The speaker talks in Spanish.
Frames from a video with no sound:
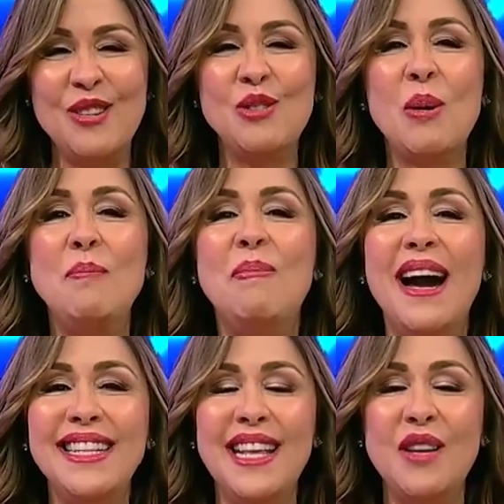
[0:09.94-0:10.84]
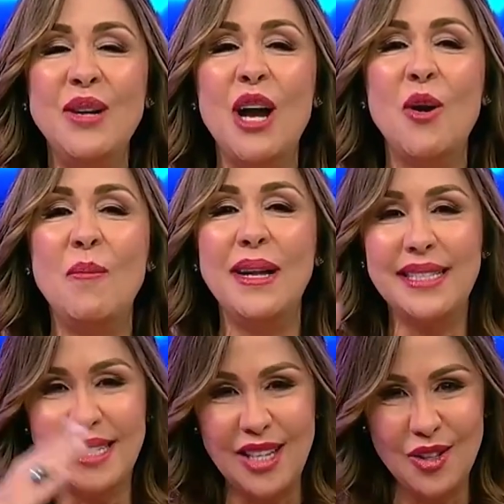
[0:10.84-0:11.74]
Esto es parte de una
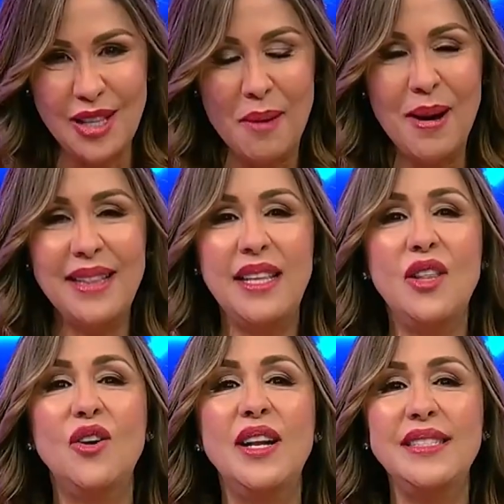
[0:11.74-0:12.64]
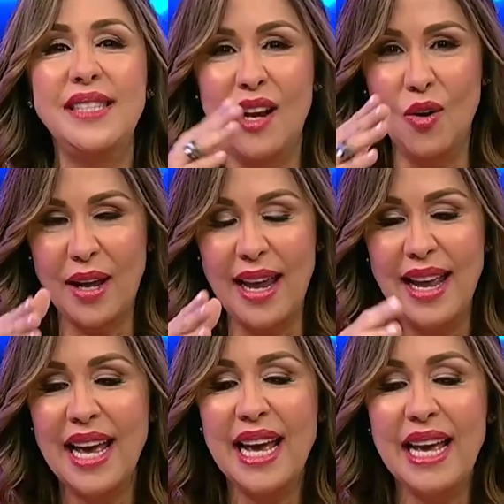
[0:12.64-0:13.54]
conversación tras bastidores en lo que
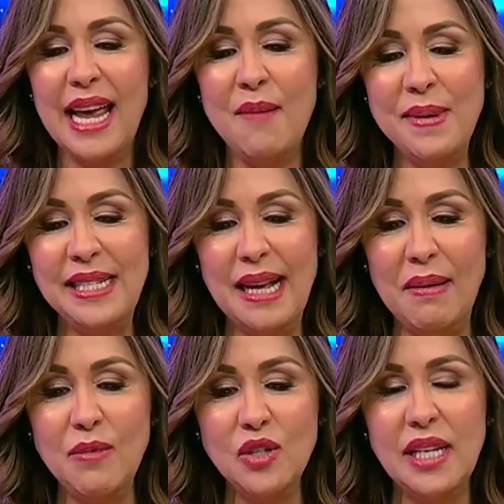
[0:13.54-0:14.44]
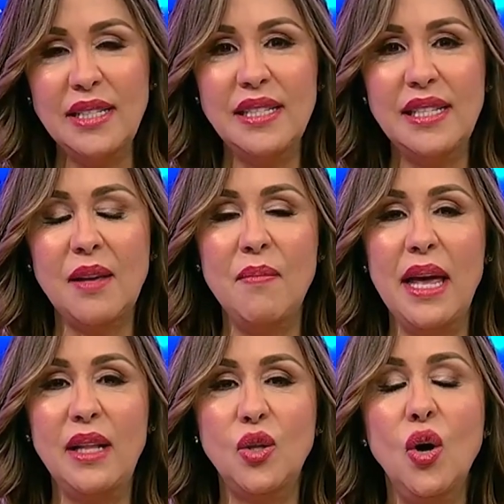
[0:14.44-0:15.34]
empezábamos este
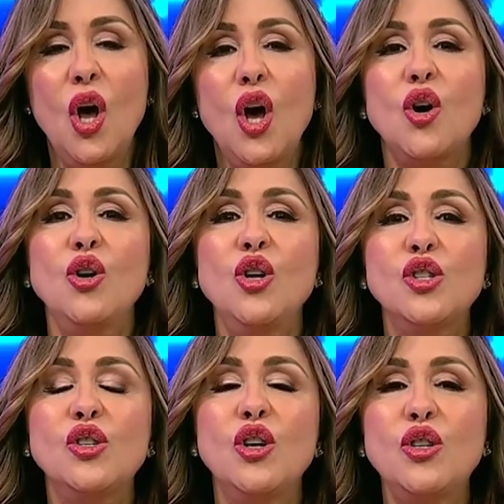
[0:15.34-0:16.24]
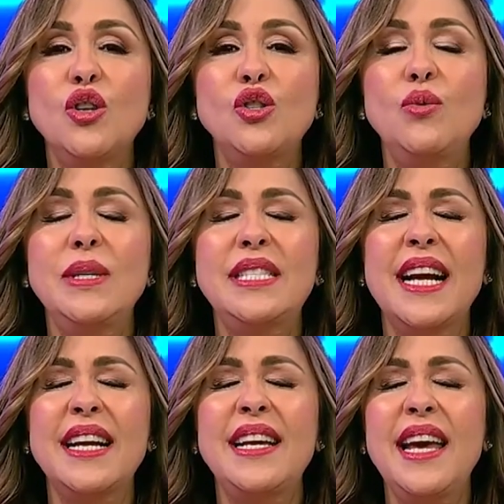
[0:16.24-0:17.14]
segmento. Con nosotros
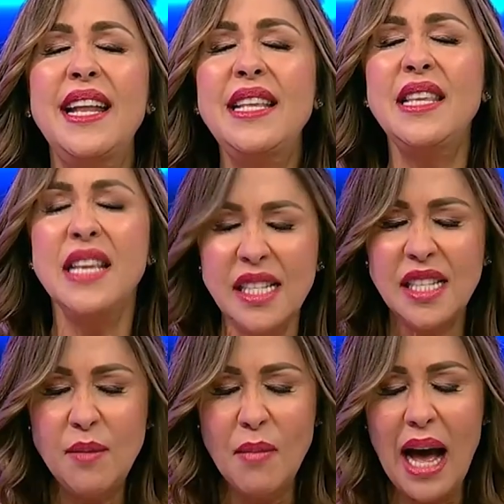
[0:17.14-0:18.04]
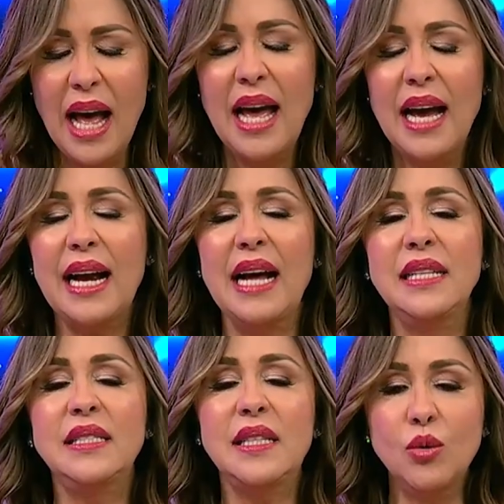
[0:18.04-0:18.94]
nuestra queridísima
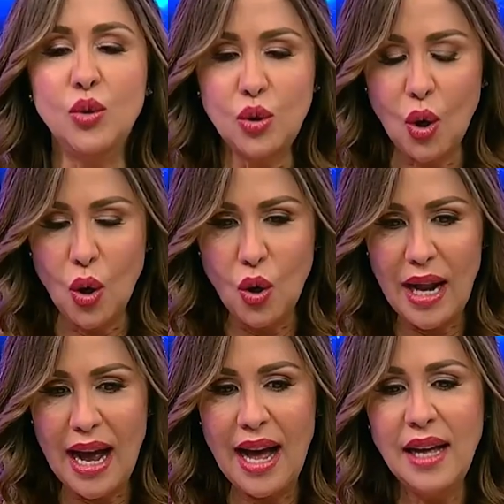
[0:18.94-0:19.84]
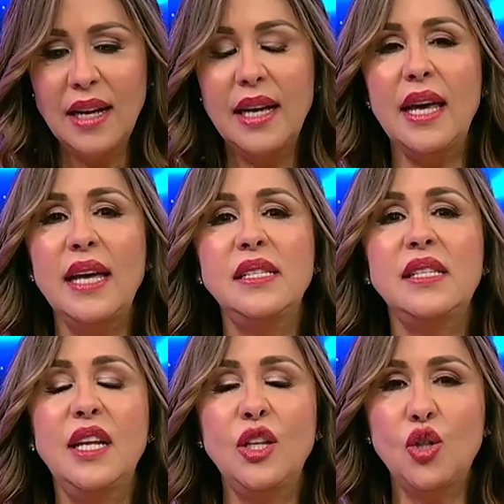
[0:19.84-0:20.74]
cantautora,
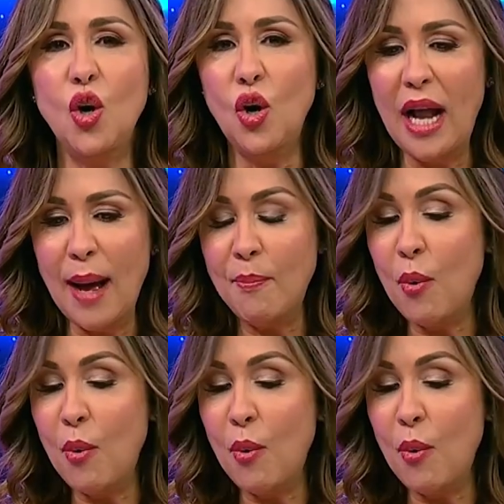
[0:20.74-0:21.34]
escritora